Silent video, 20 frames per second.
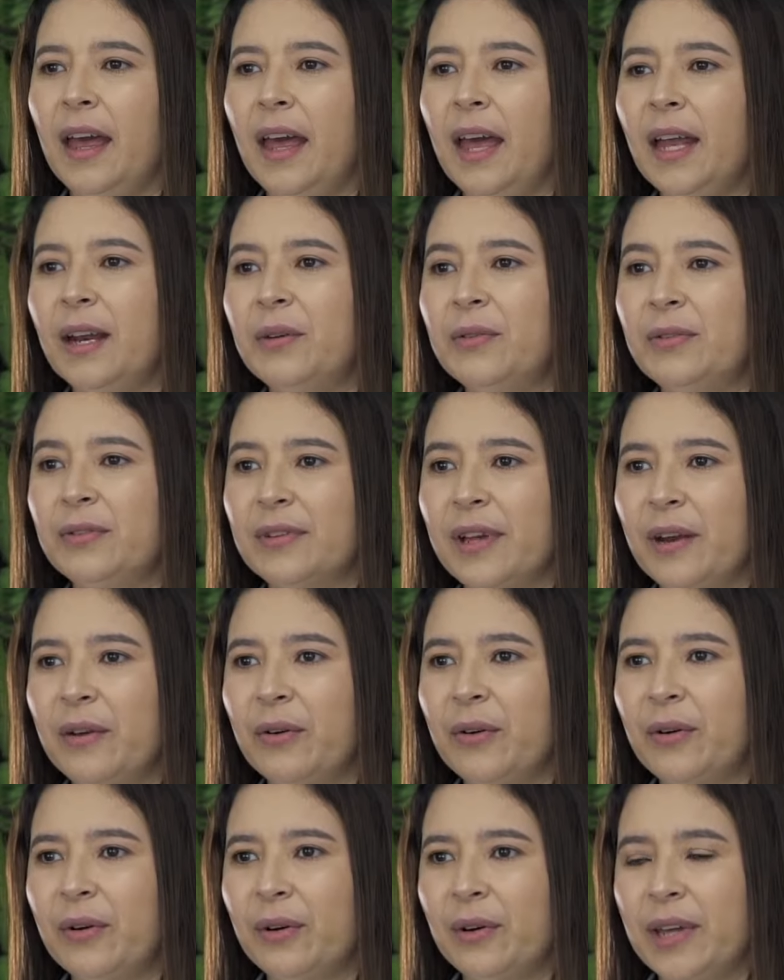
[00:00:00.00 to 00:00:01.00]
El
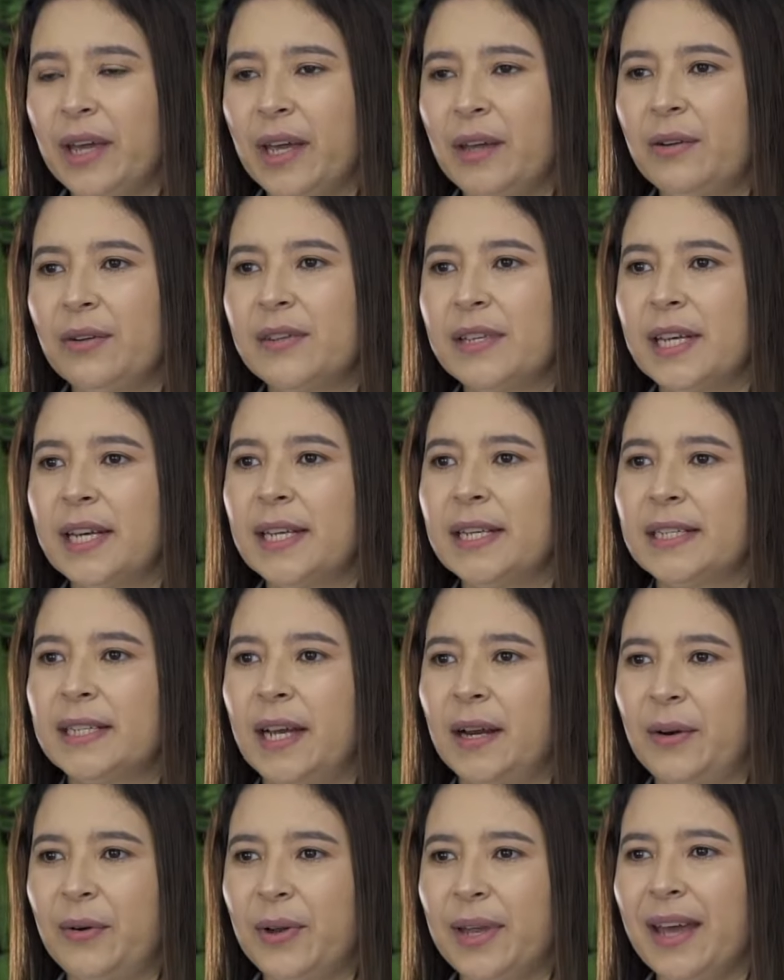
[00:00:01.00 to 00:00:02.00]
gusano cogollero se
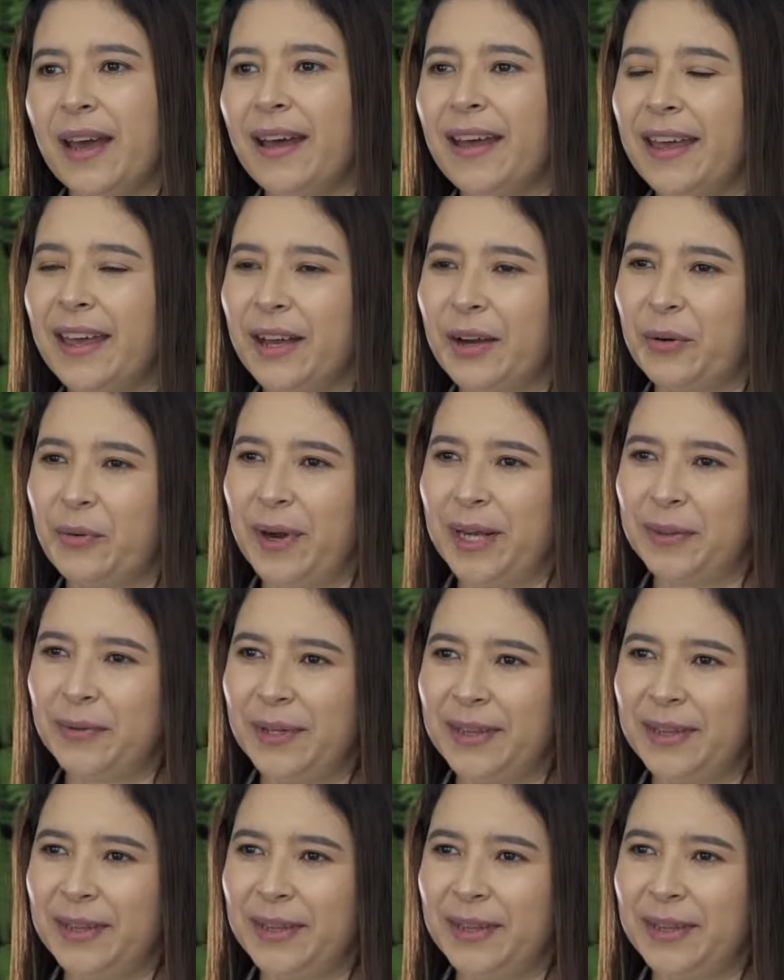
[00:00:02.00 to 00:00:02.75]
desarrolla en cuatro